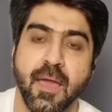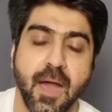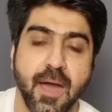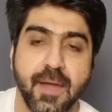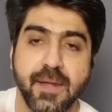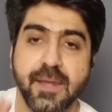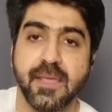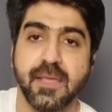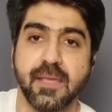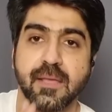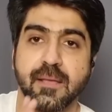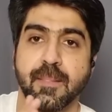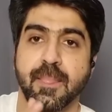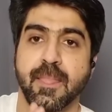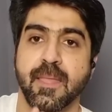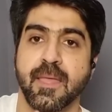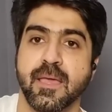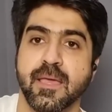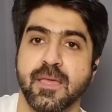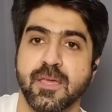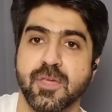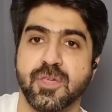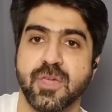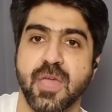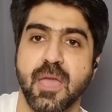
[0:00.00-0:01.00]
यानी
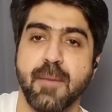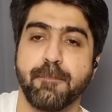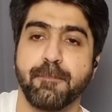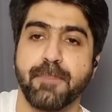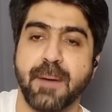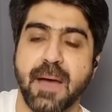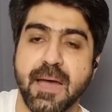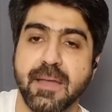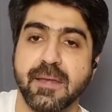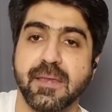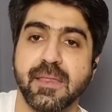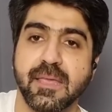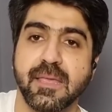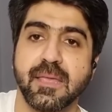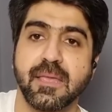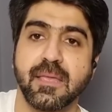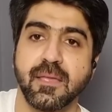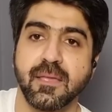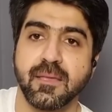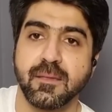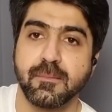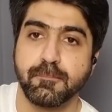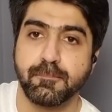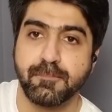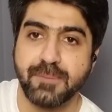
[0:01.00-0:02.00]
ये पानी
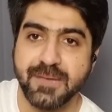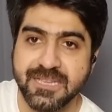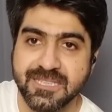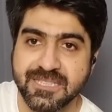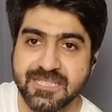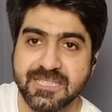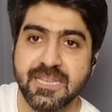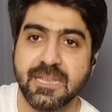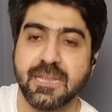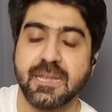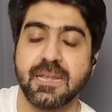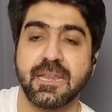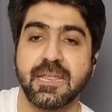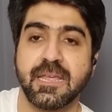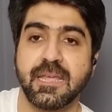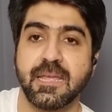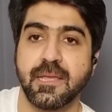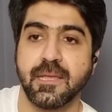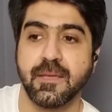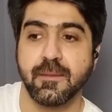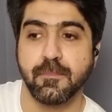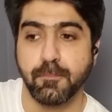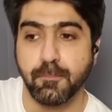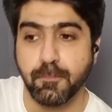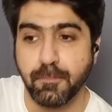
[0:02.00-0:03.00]
बेसिकली
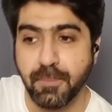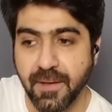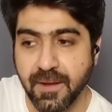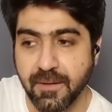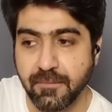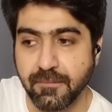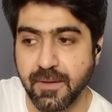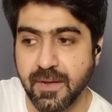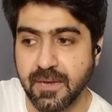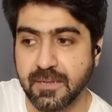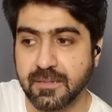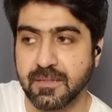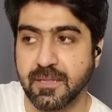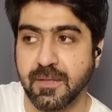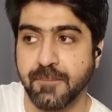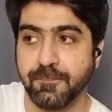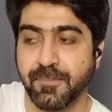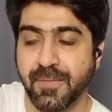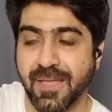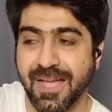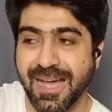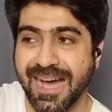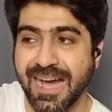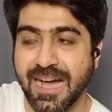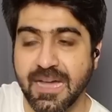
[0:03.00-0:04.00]
बर वक्त
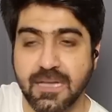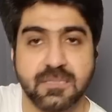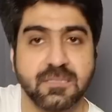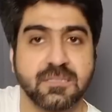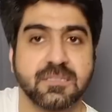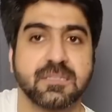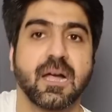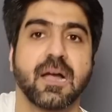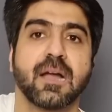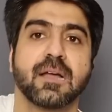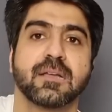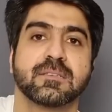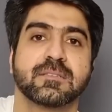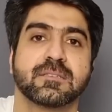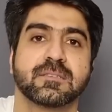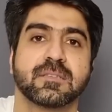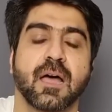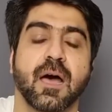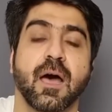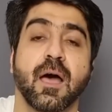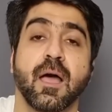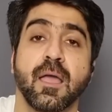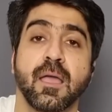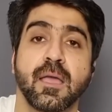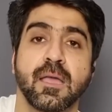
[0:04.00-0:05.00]
आहिस्ता
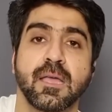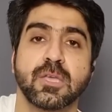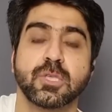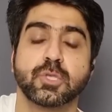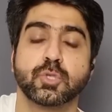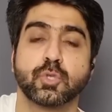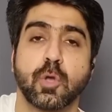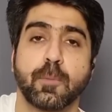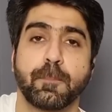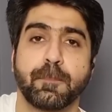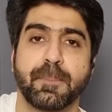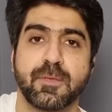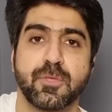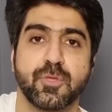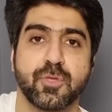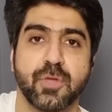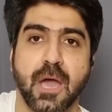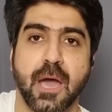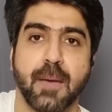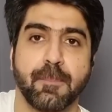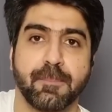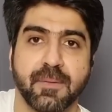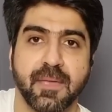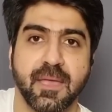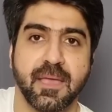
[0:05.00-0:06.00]
आहिस्ता इसको
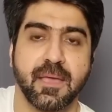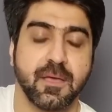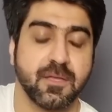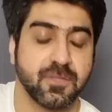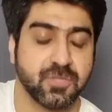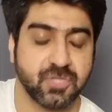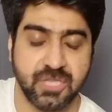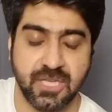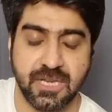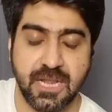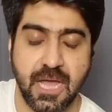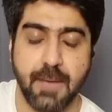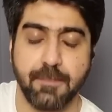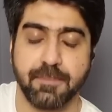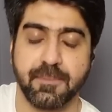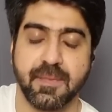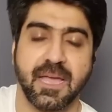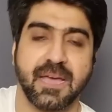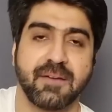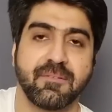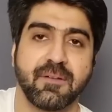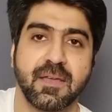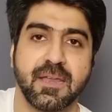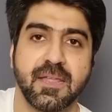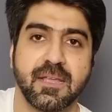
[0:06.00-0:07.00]
पंजाब के चनाब के
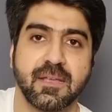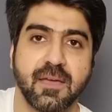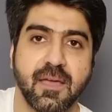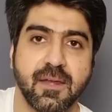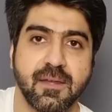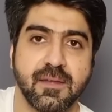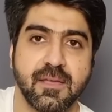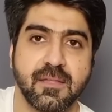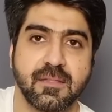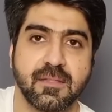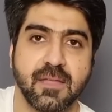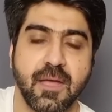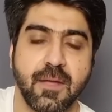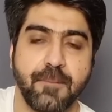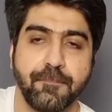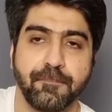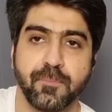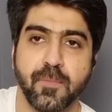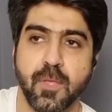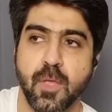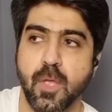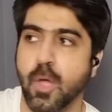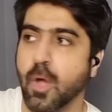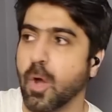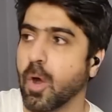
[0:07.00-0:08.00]
हवाले करना था
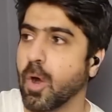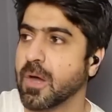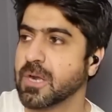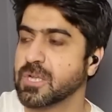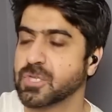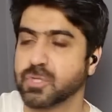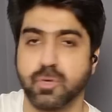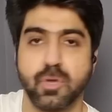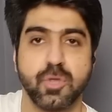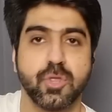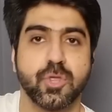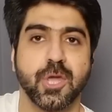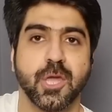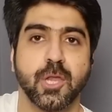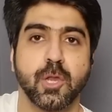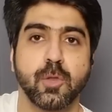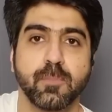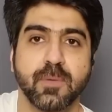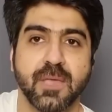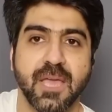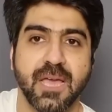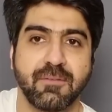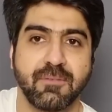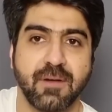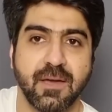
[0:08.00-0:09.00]
और इसको
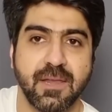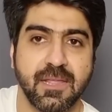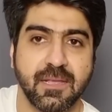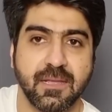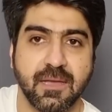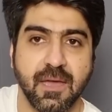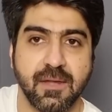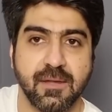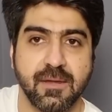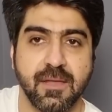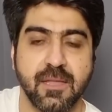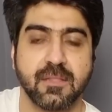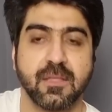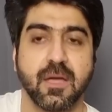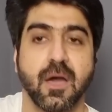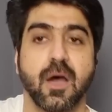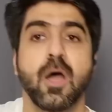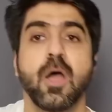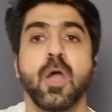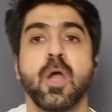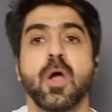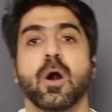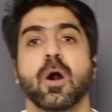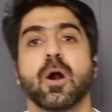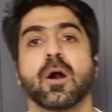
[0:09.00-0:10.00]
जेलुम के हवाले करना था
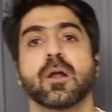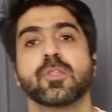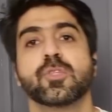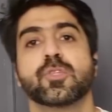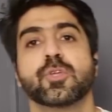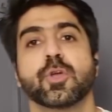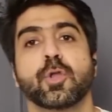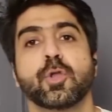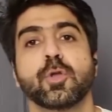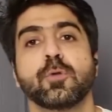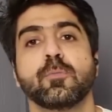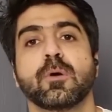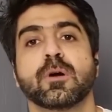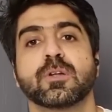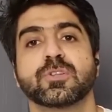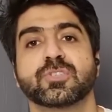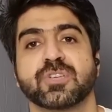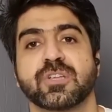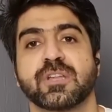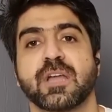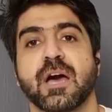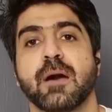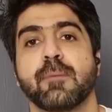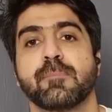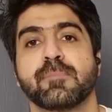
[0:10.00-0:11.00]
और जेलुम और
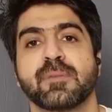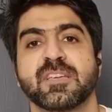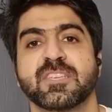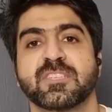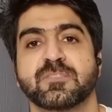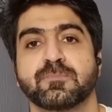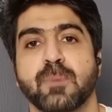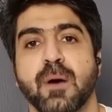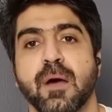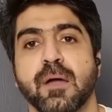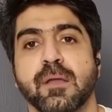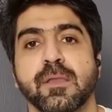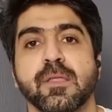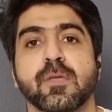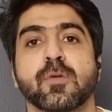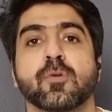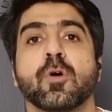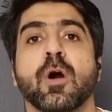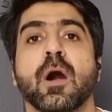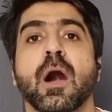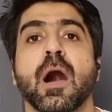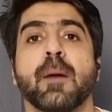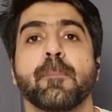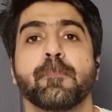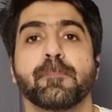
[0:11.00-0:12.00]
चनाब ने इस पानी
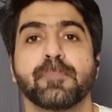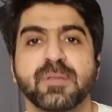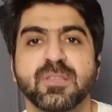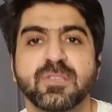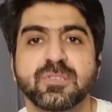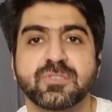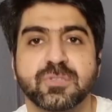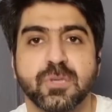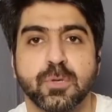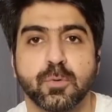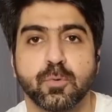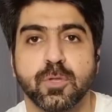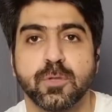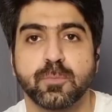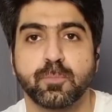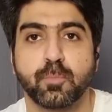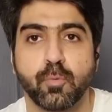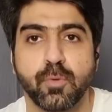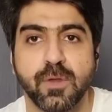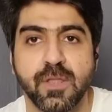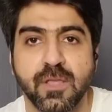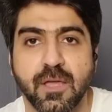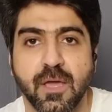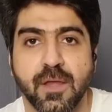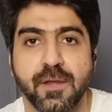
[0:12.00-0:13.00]
को अपनी ज़रूरत
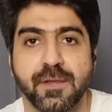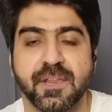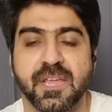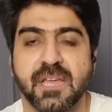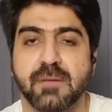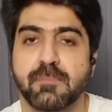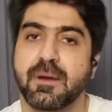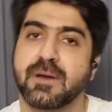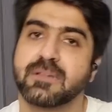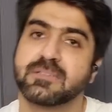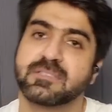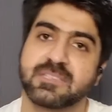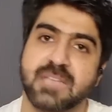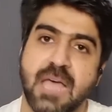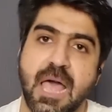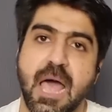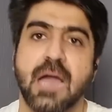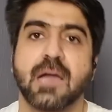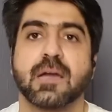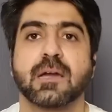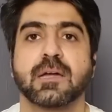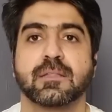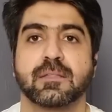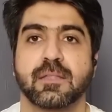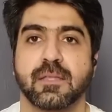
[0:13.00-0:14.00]
पूरी करने के बाद
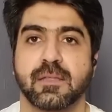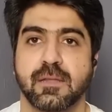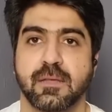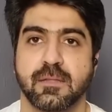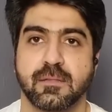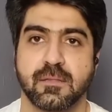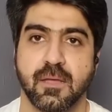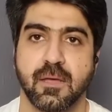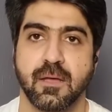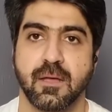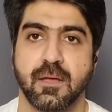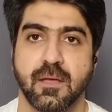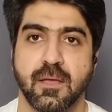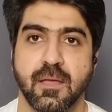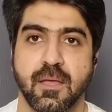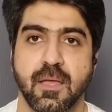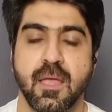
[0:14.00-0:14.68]
ज़ाया कर देना था